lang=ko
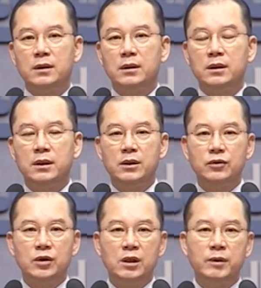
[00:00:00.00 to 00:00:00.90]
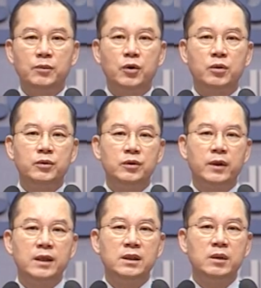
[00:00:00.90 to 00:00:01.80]
그들은 주님의 복음
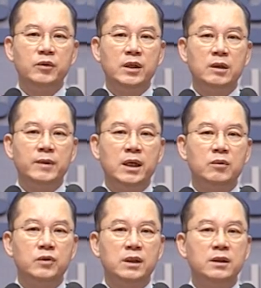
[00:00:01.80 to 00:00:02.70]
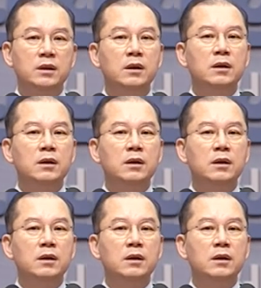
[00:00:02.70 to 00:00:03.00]
운동에 쓰임이 될 만한 무슨